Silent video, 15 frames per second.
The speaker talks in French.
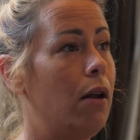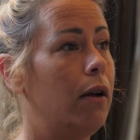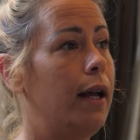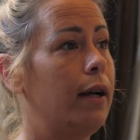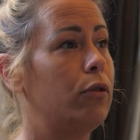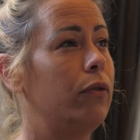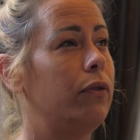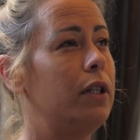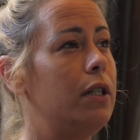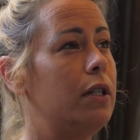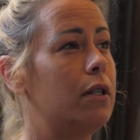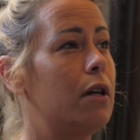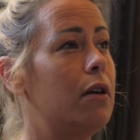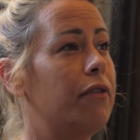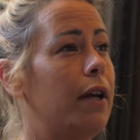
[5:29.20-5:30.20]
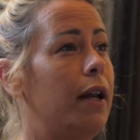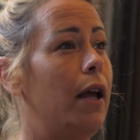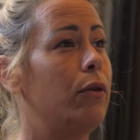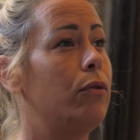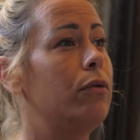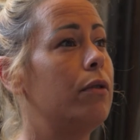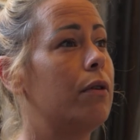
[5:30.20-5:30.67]
Alors la Covid-19, elle
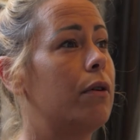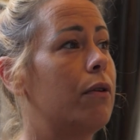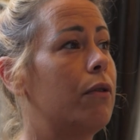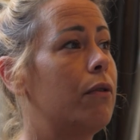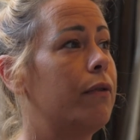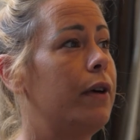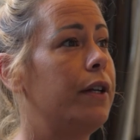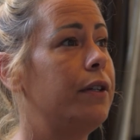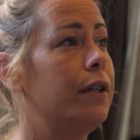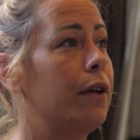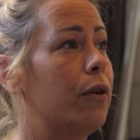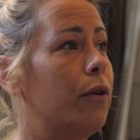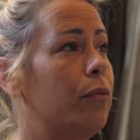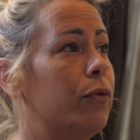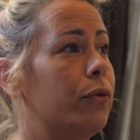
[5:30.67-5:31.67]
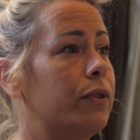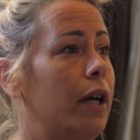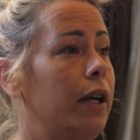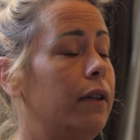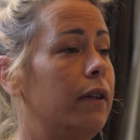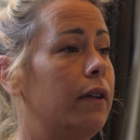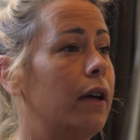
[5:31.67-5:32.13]
a eu, euh, on va dire, euh, bon,
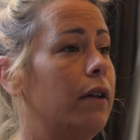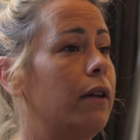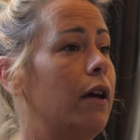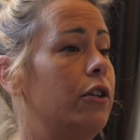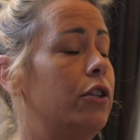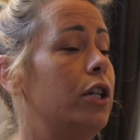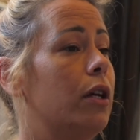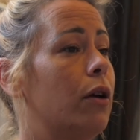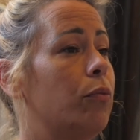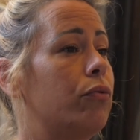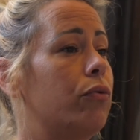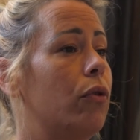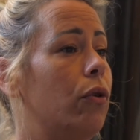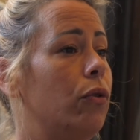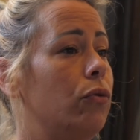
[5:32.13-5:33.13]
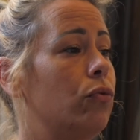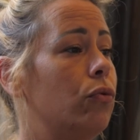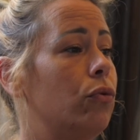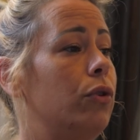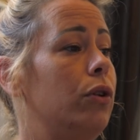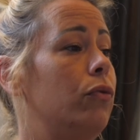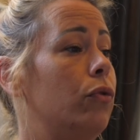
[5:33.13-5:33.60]
ça a été très tragique hein, pour euh, nous
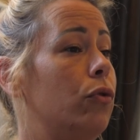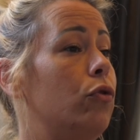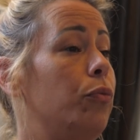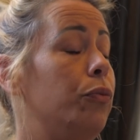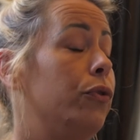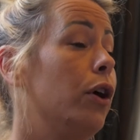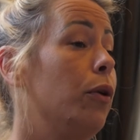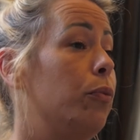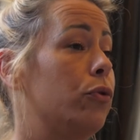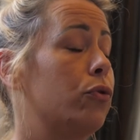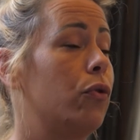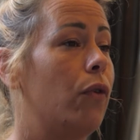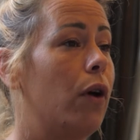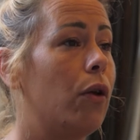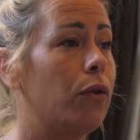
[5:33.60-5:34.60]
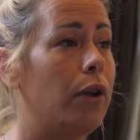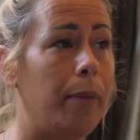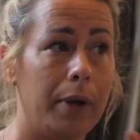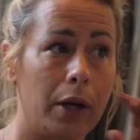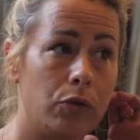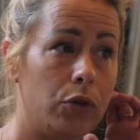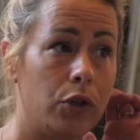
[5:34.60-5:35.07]
au niveau de l'hôpital, parce que voilà, on
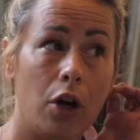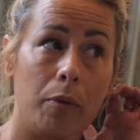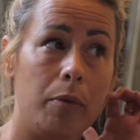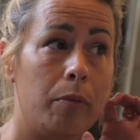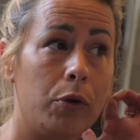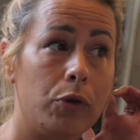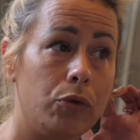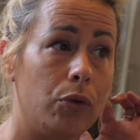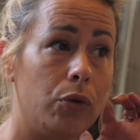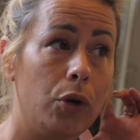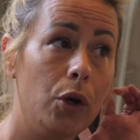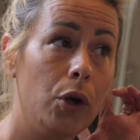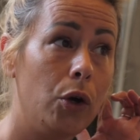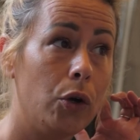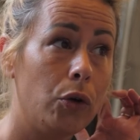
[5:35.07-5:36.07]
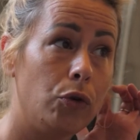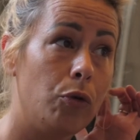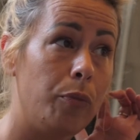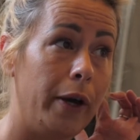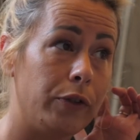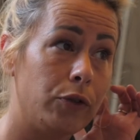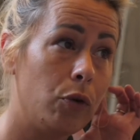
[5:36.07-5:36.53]
a perdu énormément
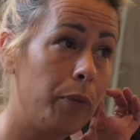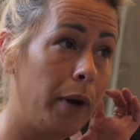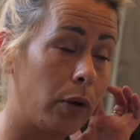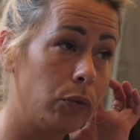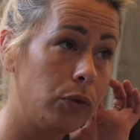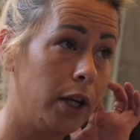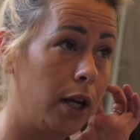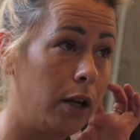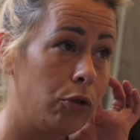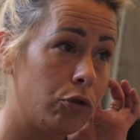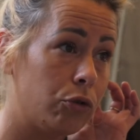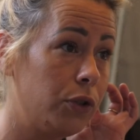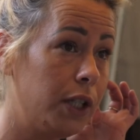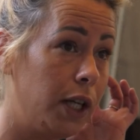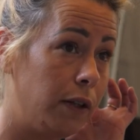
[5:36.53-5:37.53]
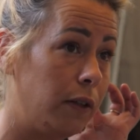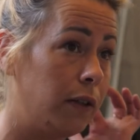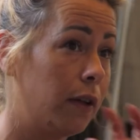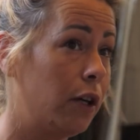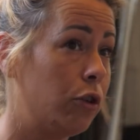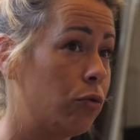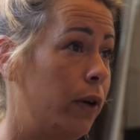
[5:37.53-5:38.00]
de, patients. Par contre, il y a quelque chose qui a
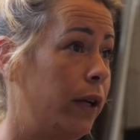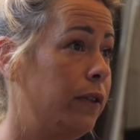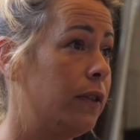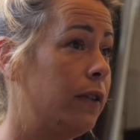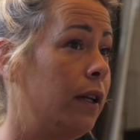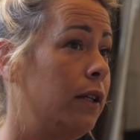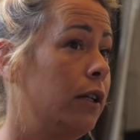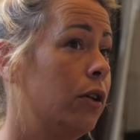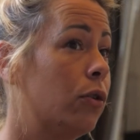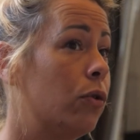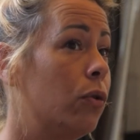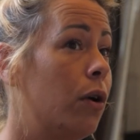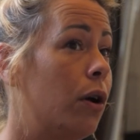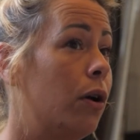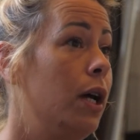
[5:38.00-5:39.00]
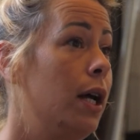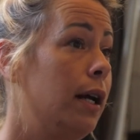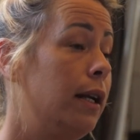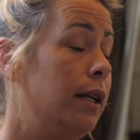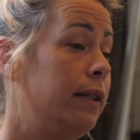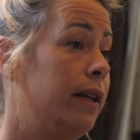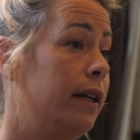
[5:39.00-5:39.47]
été très chouette, c'est-à-dire que
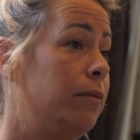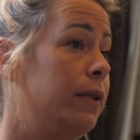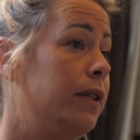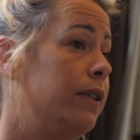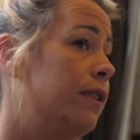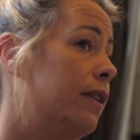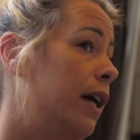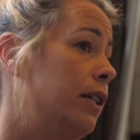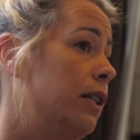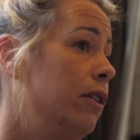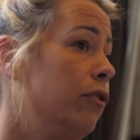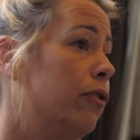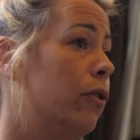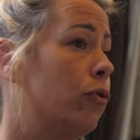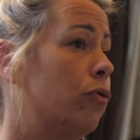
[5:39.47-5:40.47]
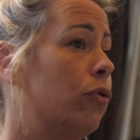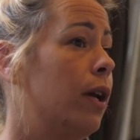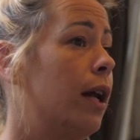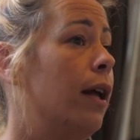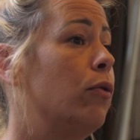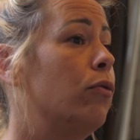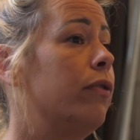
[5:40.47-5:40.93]
les administratifs, en tout
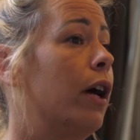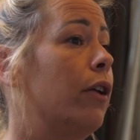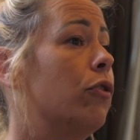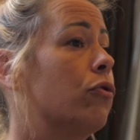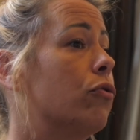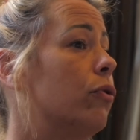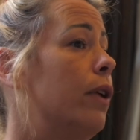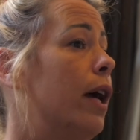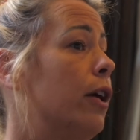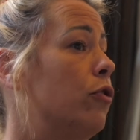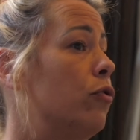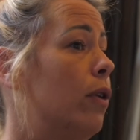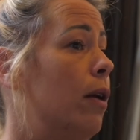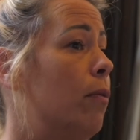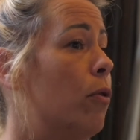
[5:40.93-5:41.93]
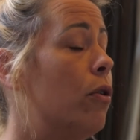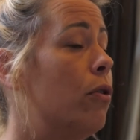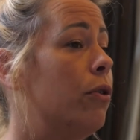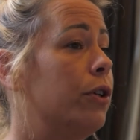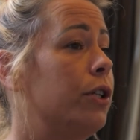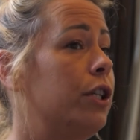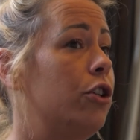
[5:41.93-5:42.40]
cas la gouvernance qu'on a
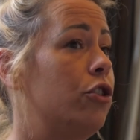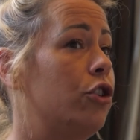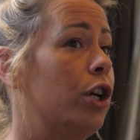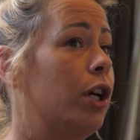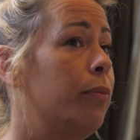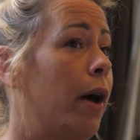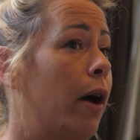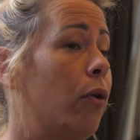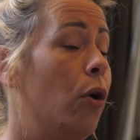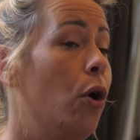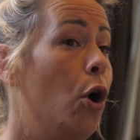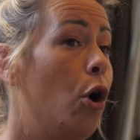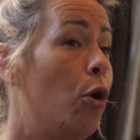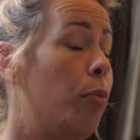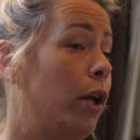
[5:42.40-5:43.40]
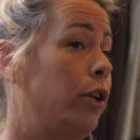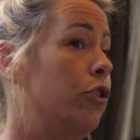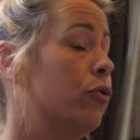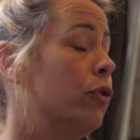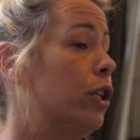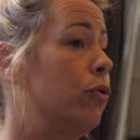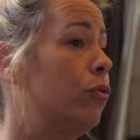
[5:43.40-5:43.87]
actuellement, qui est gérée par, par
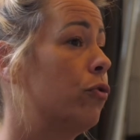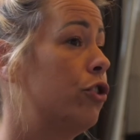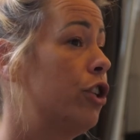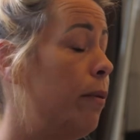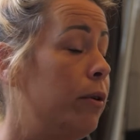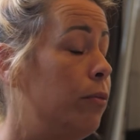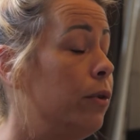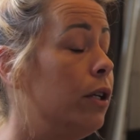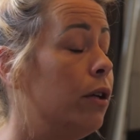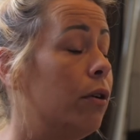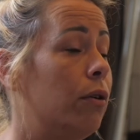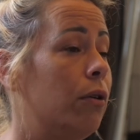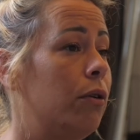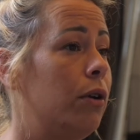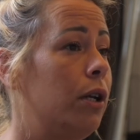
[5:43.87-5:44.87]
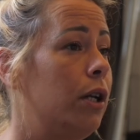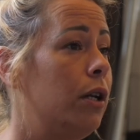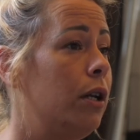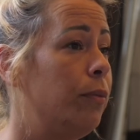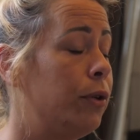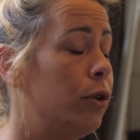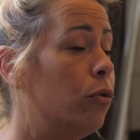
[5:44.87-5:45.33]
des gens qui n'ont jamais mis
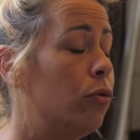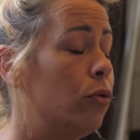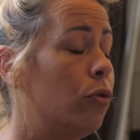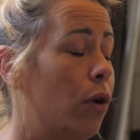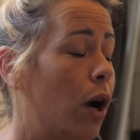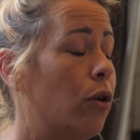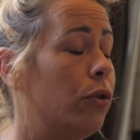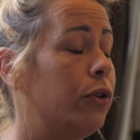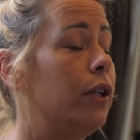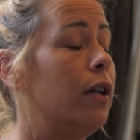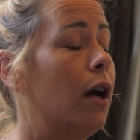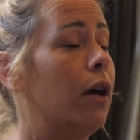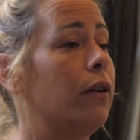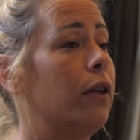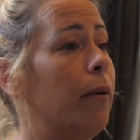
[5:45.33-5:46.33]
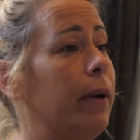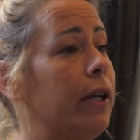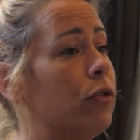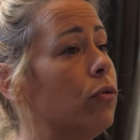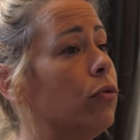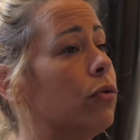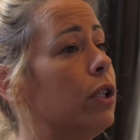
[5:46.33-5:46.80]
les, pieds à côté d'un
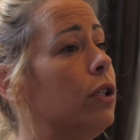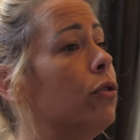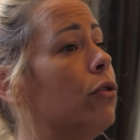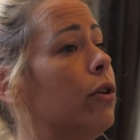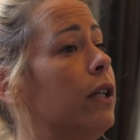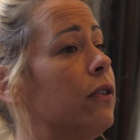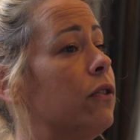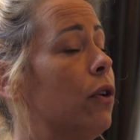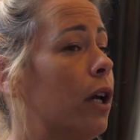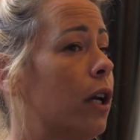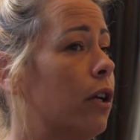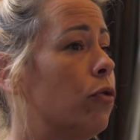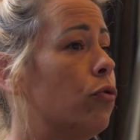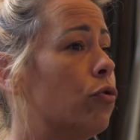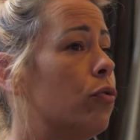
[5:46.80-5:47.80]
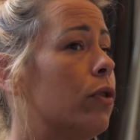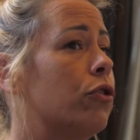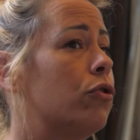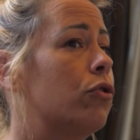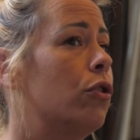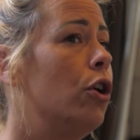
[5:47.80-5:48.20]
patient, donc qui ne connaissent rien aux soins,